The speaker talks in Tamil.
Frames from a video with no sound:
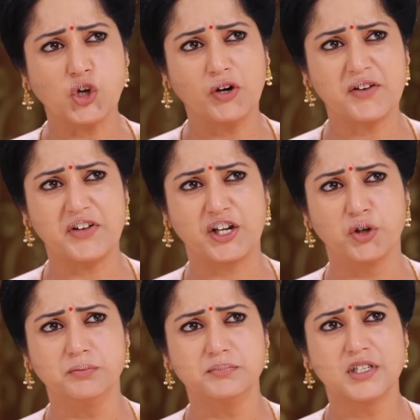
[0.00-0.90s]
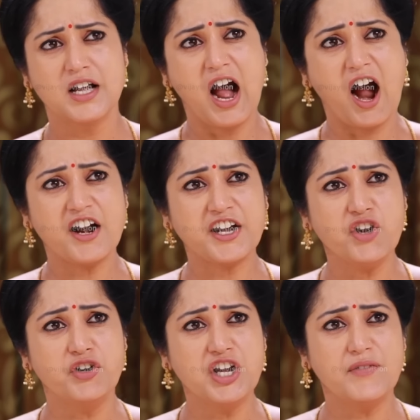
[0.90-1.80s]
நீ சொல்ற வரைக்கும்
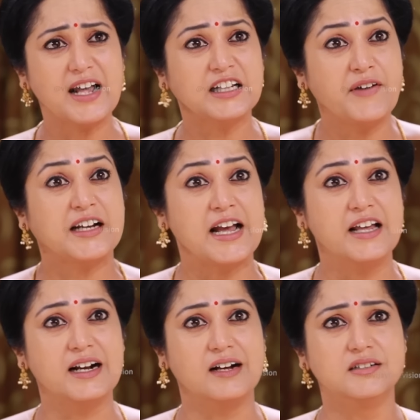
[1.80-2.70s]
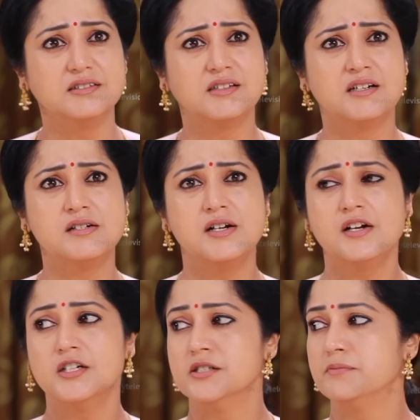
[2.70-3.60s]
அழகியும் நீ வேணா இந்த வீட்டை இருங்க
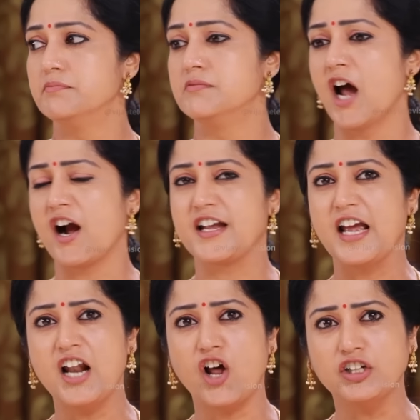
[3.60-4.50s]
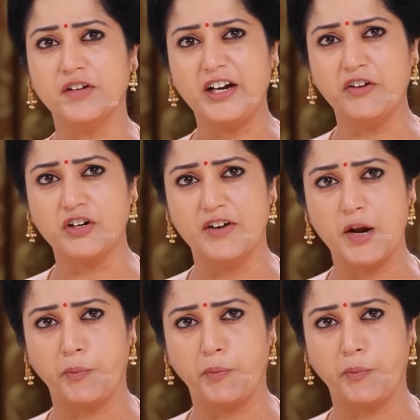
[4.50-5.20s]
நாங்க எல்லாரும் இந்த வீட்டை விட்டு